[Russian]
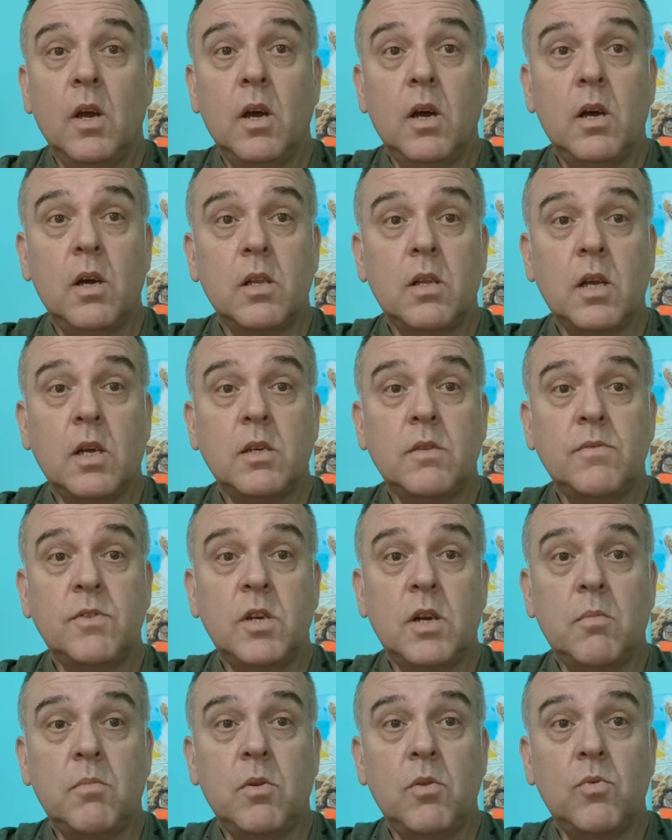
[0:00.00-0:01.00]
Э, также
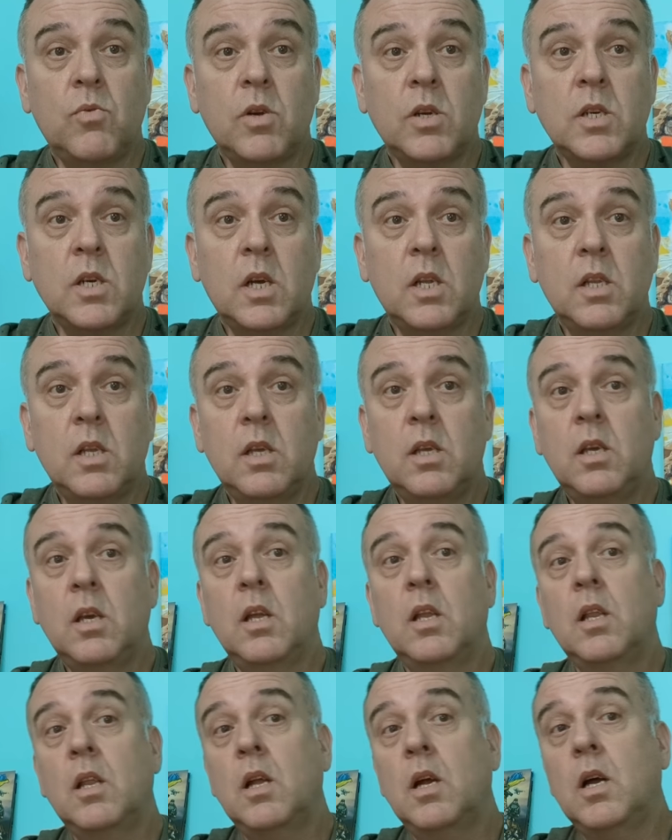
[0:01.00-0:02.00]
вчера был урожайный
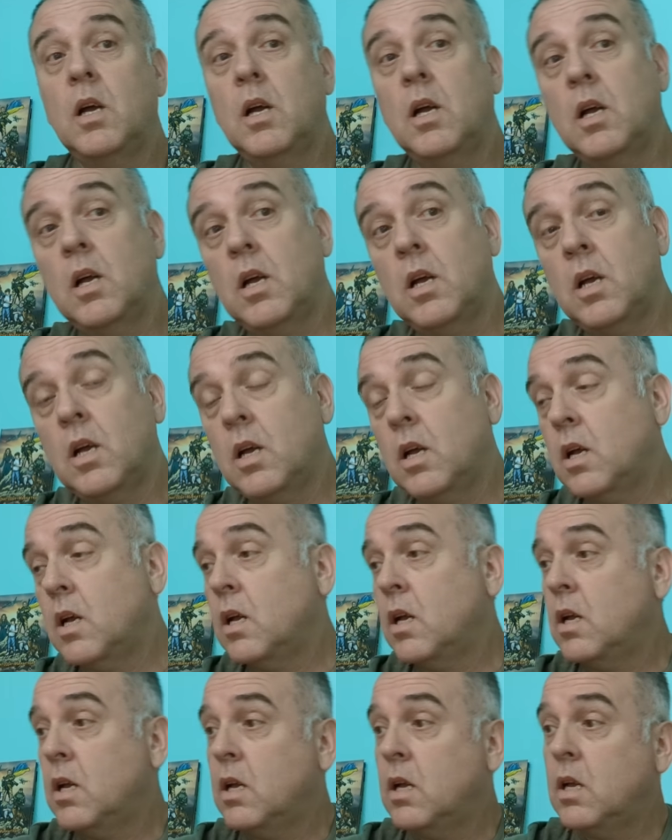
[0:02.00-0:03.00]
день на
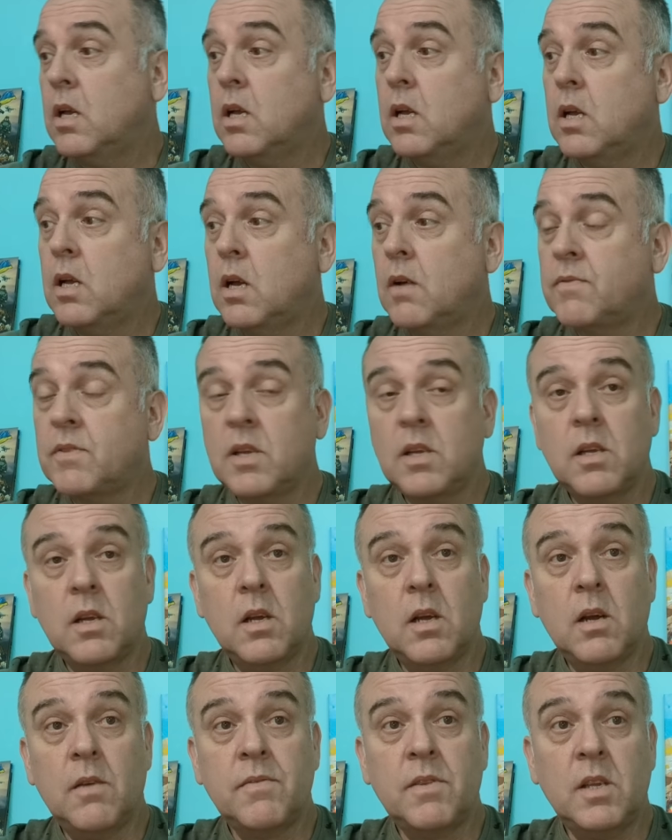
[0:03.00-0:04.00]
э,
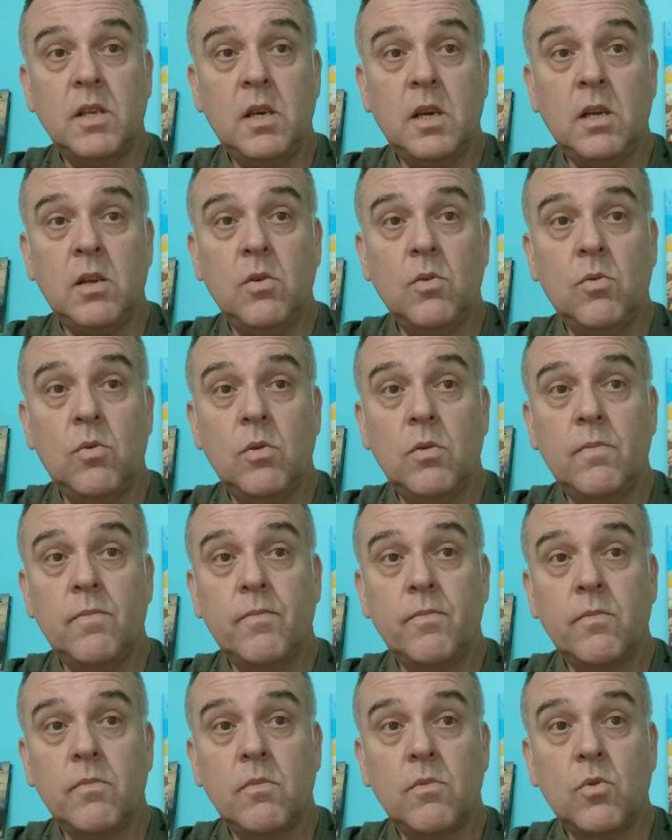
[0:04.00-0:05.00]
авто, автотехнику,
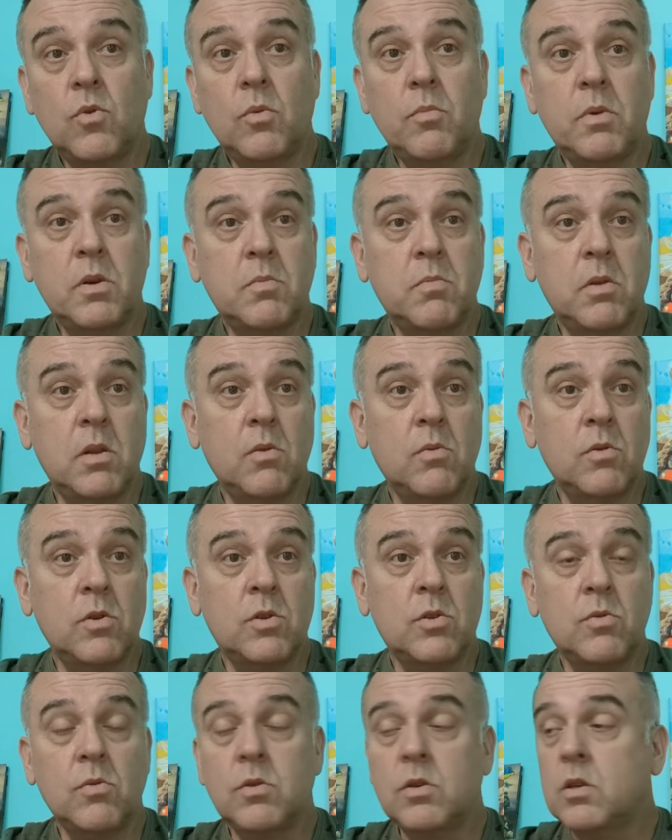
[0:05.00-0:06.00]
то бишь было
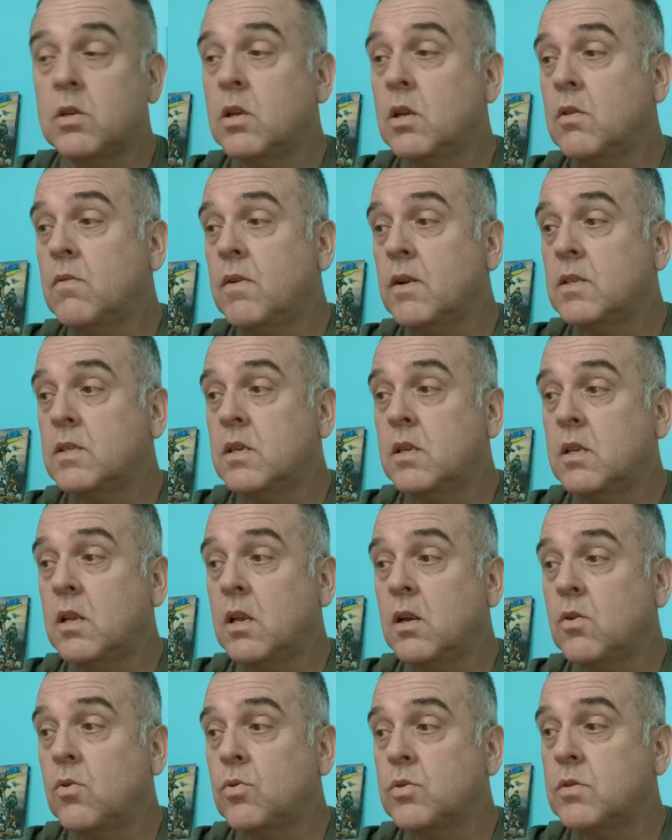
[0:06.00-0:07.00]
уничтожено
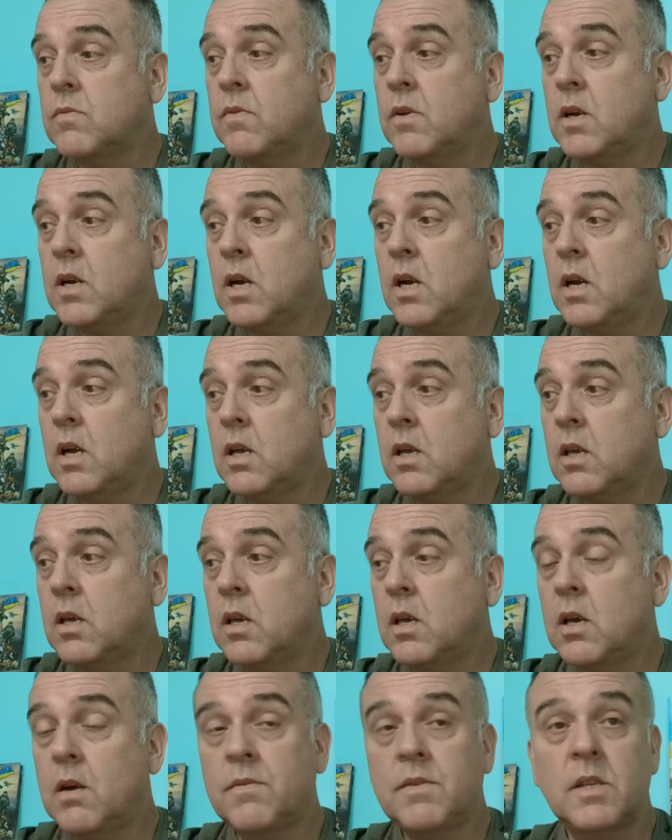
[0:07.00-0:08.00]
23 грузовика
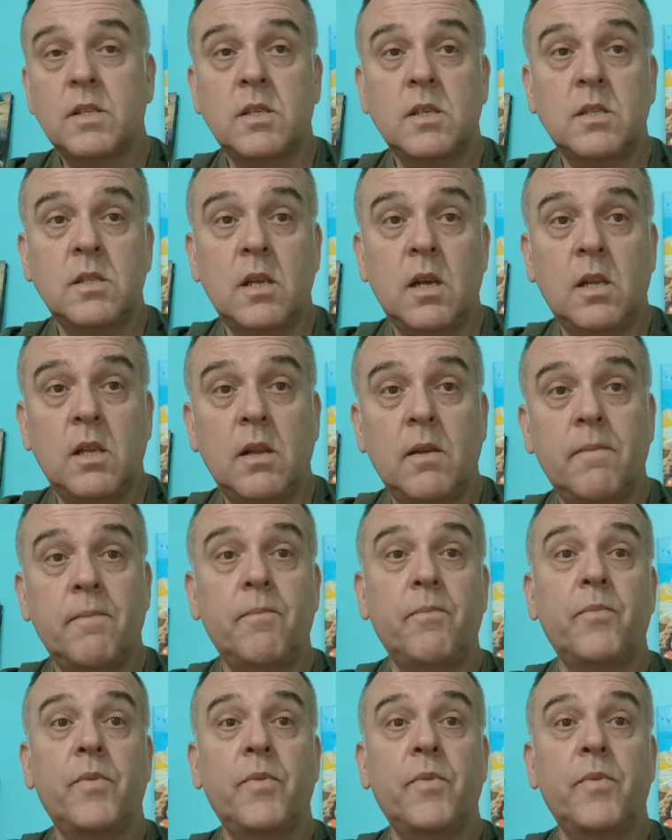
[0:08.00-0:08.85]
и автоцистерны